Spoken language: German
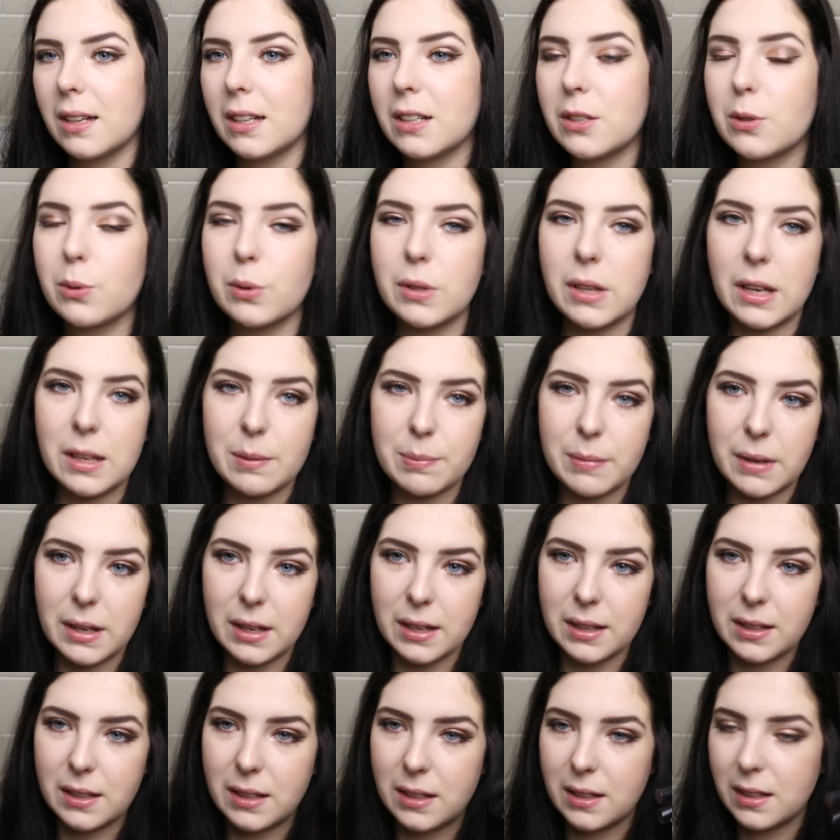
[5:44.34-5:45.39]
ich tue sie
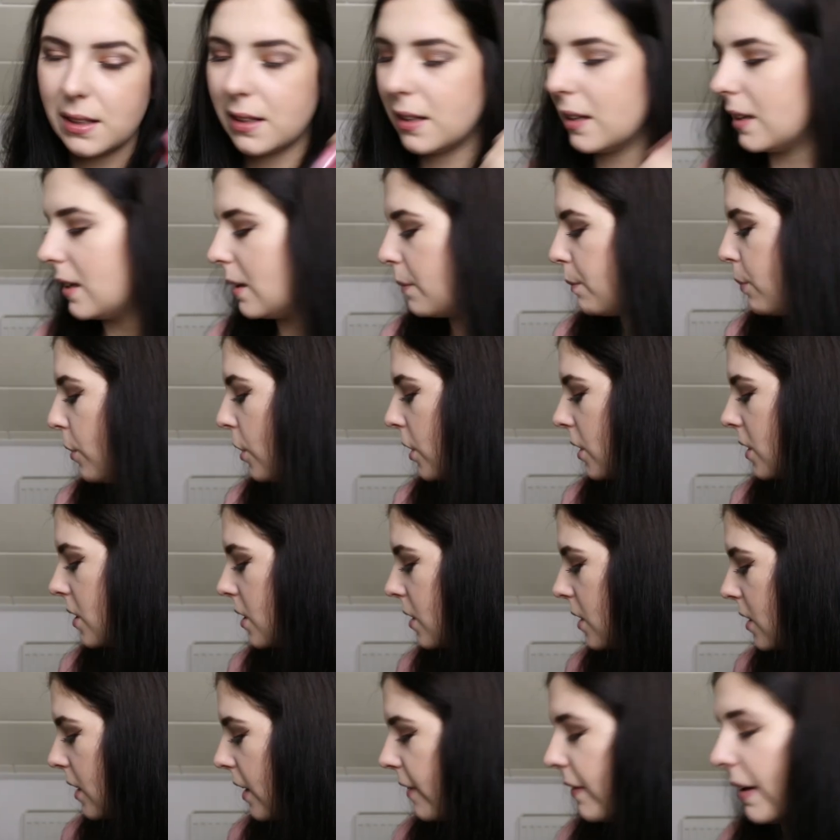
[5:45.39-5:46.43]
erstmal in den
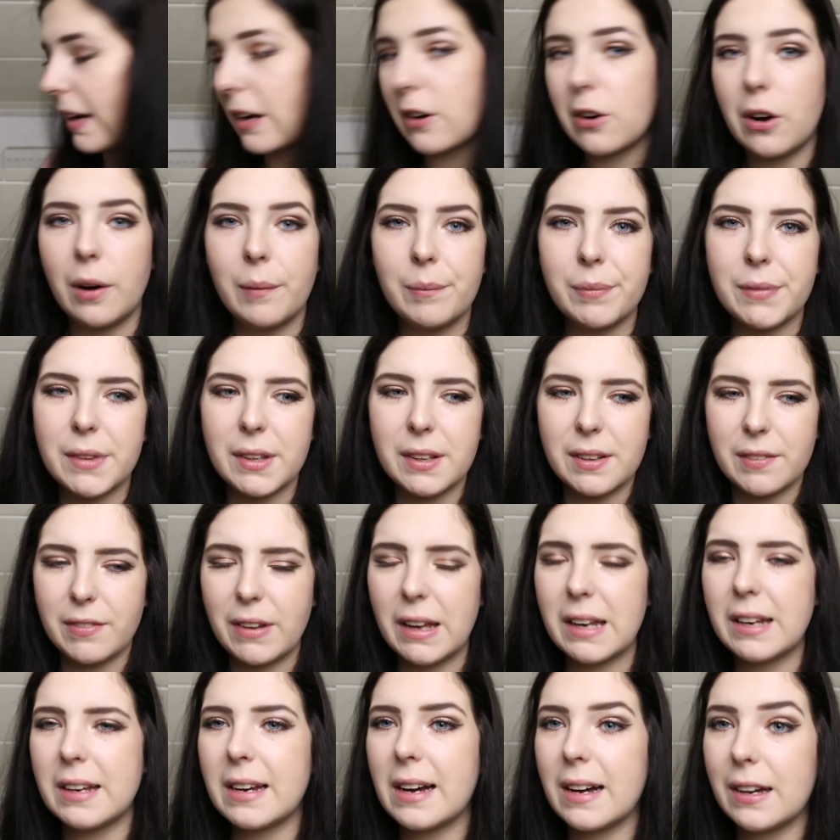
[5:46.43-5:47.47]
Pott, der wegkommt,
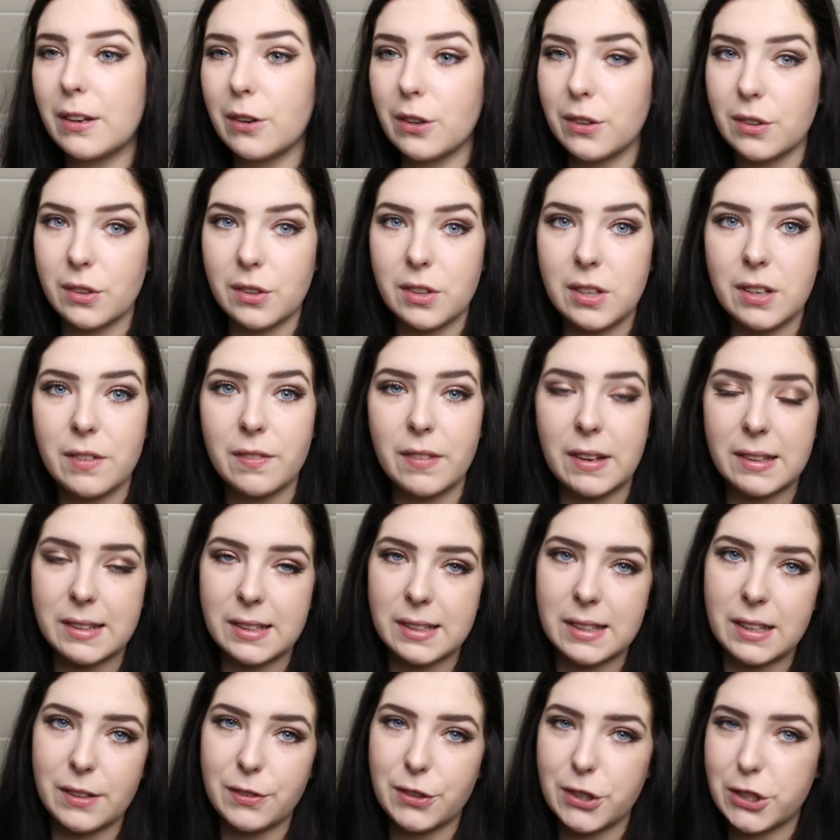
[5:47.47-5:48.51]
werde ich nachher noch sortieren,
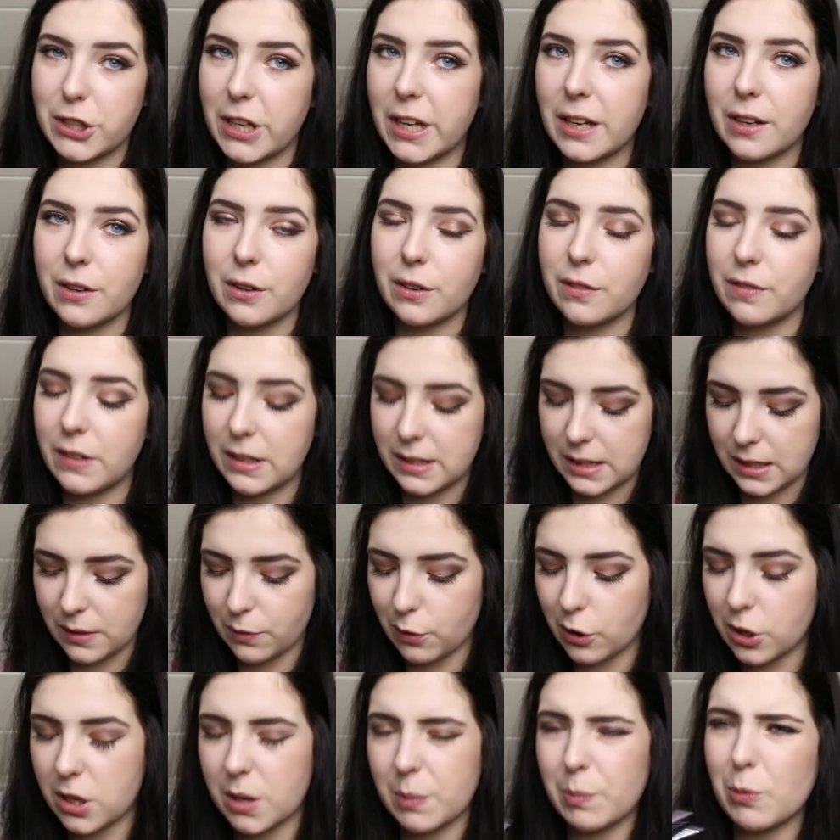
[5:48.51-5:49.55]
was ich da verschenke und was
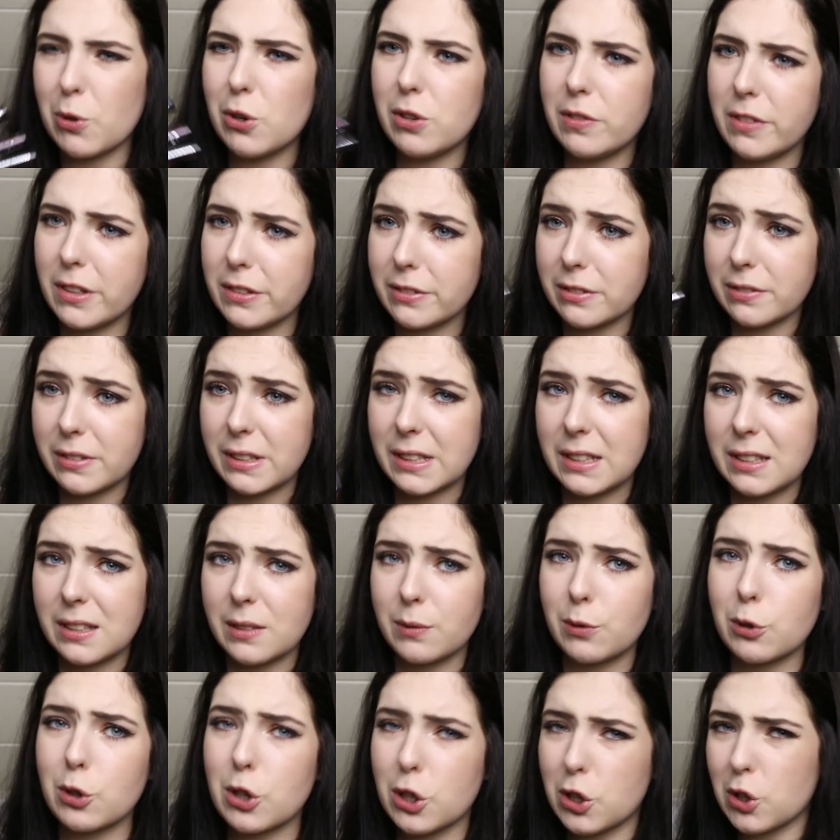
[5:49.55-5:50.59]
ich wirklich im Müll werfe, weil die
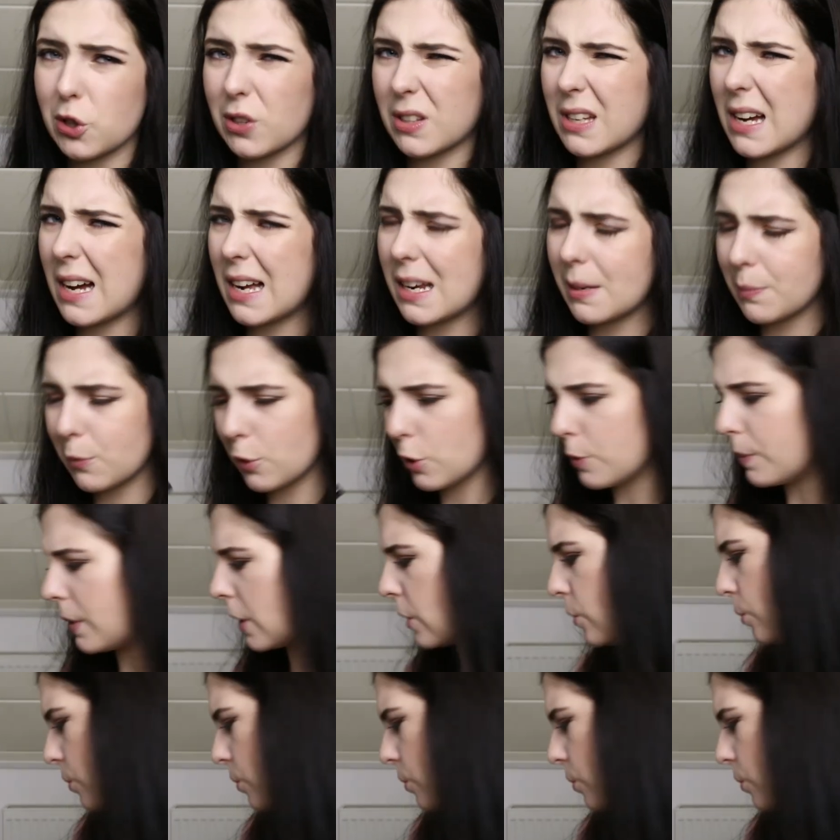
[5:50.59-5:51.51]
sind wirklich schon sehr alt. Muss ich mal